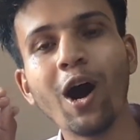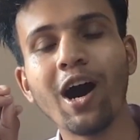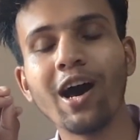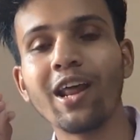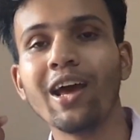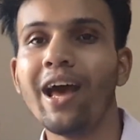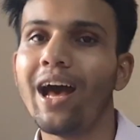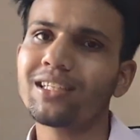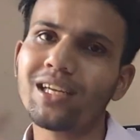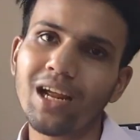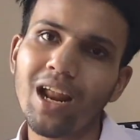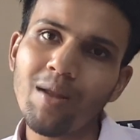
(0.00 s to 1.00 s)
আর
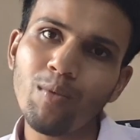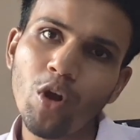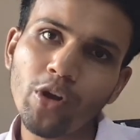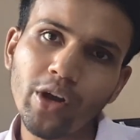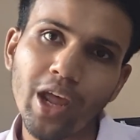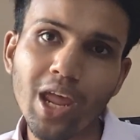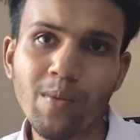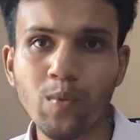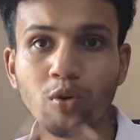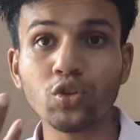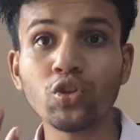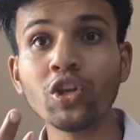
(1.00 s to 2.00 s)
আজকের ব্লগটা এই
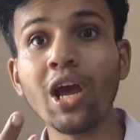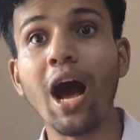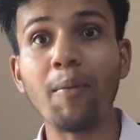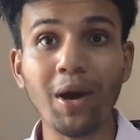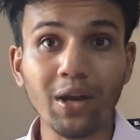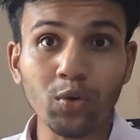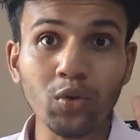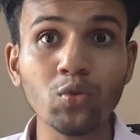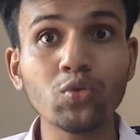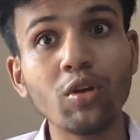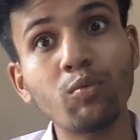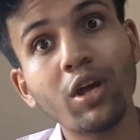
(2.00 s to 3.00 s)
পর্যন্তই আবার কোনো
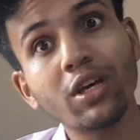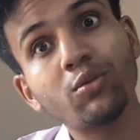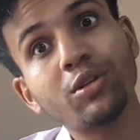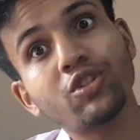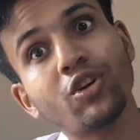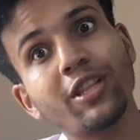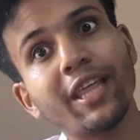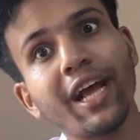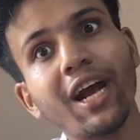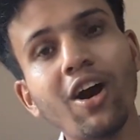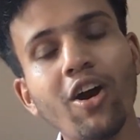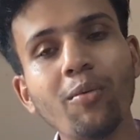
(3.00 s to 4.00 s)
নতুন ব্লগে তোমাদের সঙ্গে
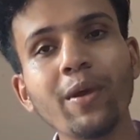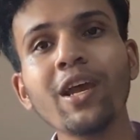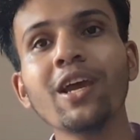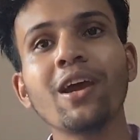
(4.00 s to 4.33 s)
দেখা হবে